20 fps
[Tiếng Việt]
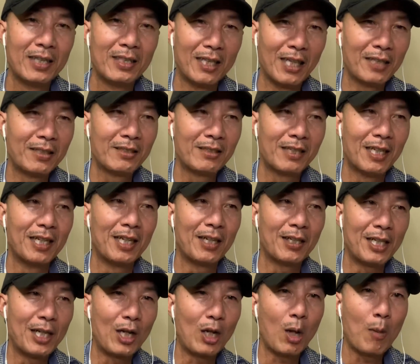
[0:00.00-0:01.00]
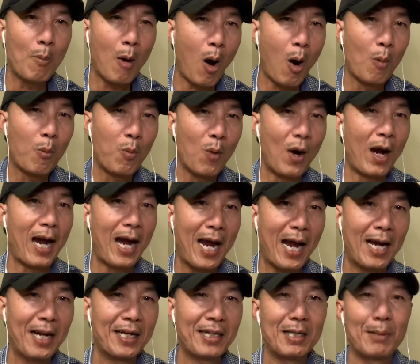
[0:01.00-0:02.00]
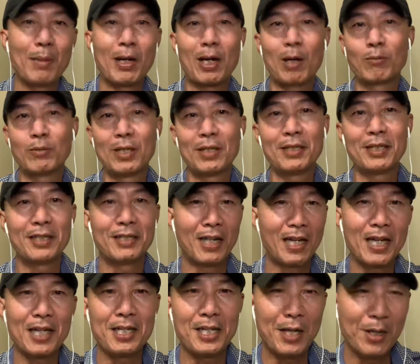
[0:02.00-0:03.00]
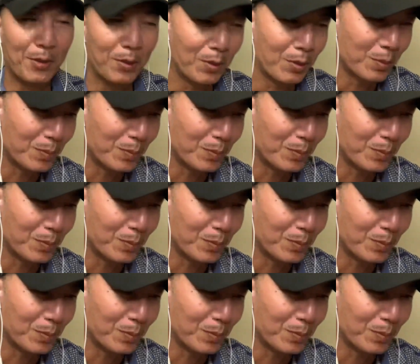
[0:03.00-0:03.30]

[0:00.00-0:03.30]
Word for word: thích thì nó chỉ có một hoặc hai nhưng mà không thích thì rất là nhiều